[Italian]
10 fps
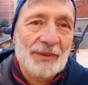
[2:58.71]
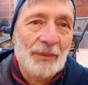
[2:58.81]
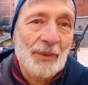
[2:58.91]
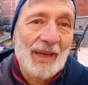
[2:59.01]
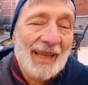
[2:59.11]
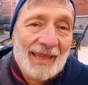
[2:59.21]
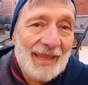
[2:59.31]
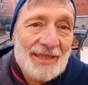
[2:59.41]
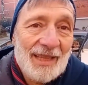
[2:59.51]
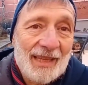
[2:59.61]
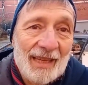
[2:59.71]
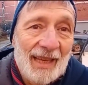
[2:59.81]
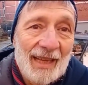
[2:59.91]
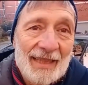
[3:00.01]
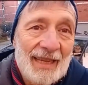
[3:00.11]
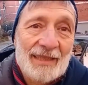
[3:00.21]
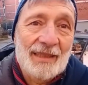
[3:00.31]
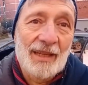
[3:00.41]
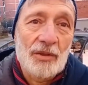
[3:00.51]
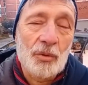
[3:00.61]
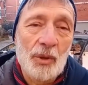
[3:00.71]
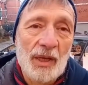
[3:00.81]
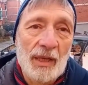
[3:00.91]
quelle caratteristiche che ha la destra, e cioè